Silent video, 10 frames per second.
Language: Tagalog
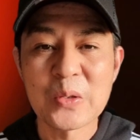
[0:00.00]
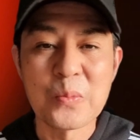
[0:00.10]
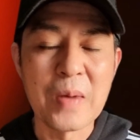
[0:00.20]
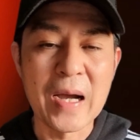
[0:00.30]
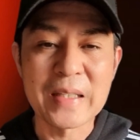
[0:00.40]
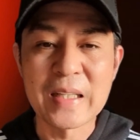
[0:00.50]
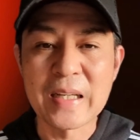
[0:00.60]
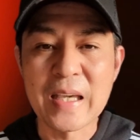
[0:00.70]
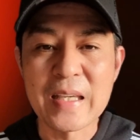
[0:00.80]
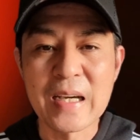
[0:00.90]
kung bakit
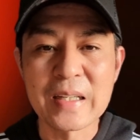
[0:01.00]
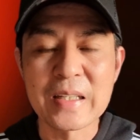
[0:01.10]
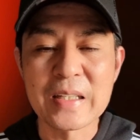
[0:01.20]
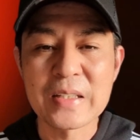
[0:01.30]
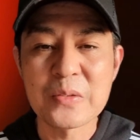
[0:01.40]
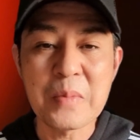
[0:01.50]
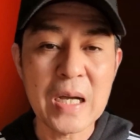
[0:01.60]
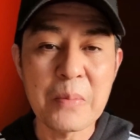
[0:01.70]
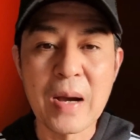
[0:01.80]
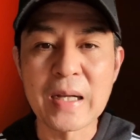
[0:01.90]
nangyayari, yung
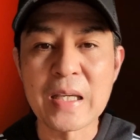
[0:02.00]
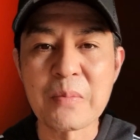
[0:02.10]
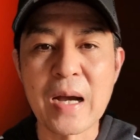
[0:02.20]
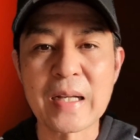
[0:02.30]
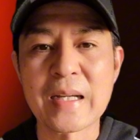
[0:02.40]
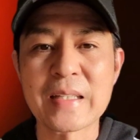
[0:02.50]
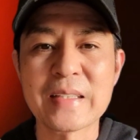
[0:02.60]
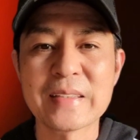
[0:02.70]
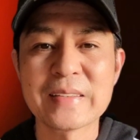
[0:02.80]
mga bagay-bagay.